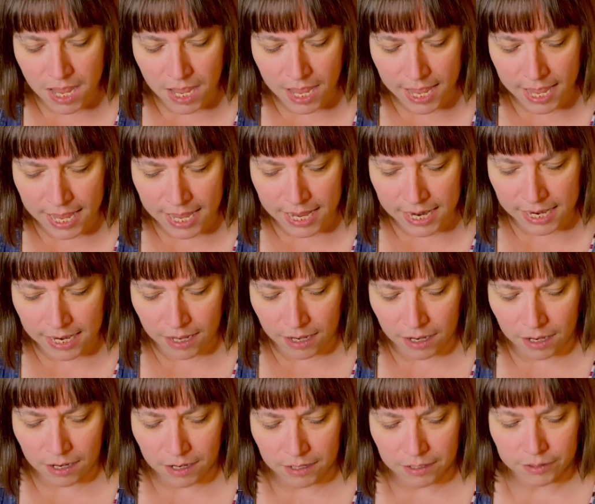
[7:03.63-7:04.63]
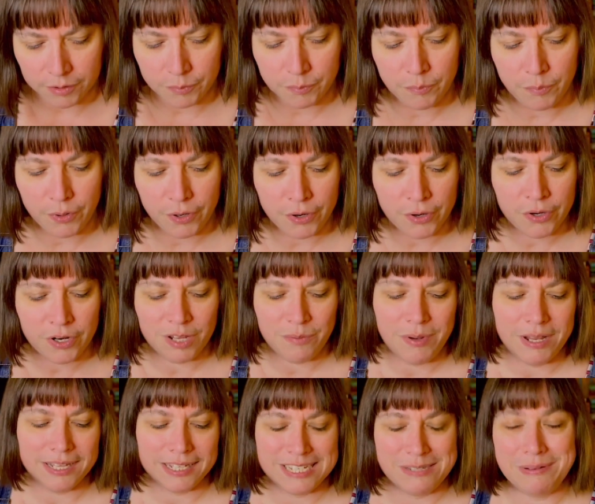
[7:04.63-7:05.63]
Alors, Bird de
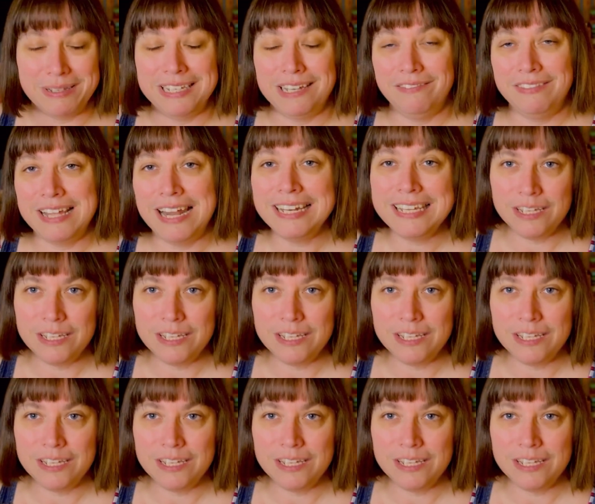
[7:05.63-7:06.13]
Béatrice Martin-Vidal,